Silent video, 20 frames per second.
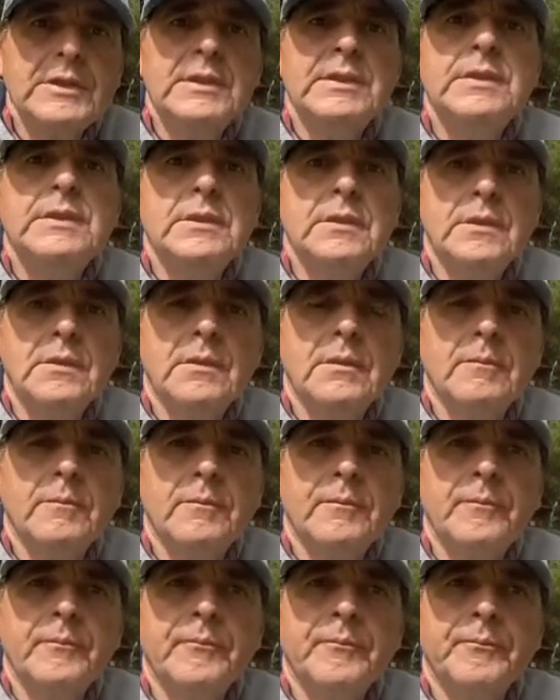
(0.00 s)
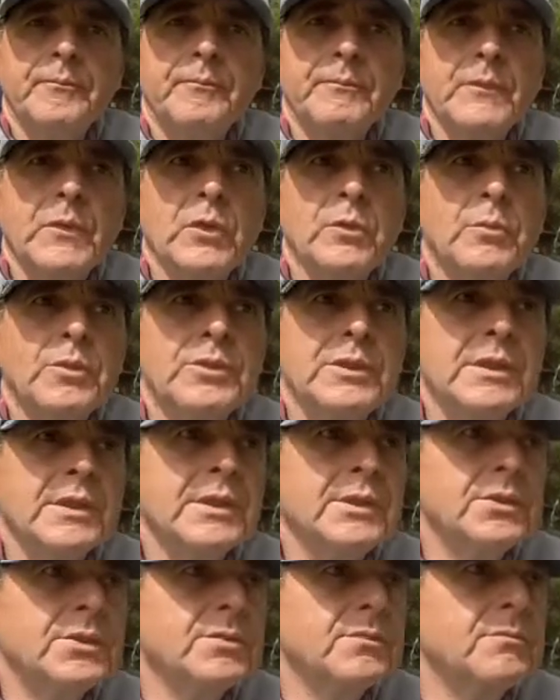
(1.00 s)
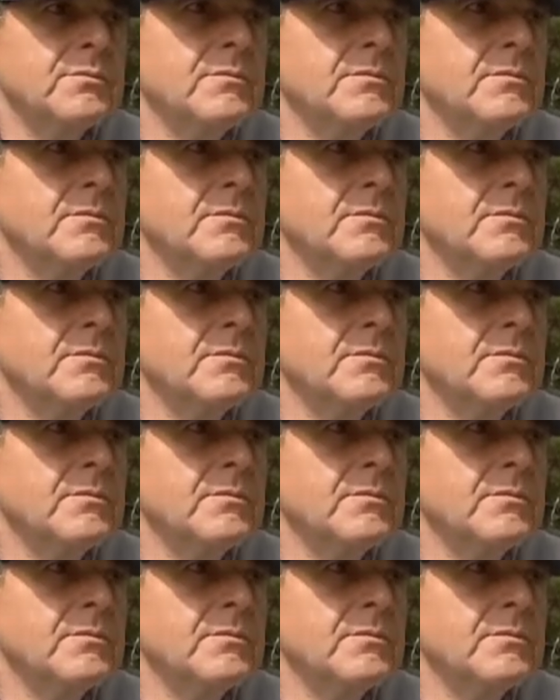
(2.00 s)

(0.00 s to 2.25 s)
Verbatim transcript: qui, comment dirais-je, je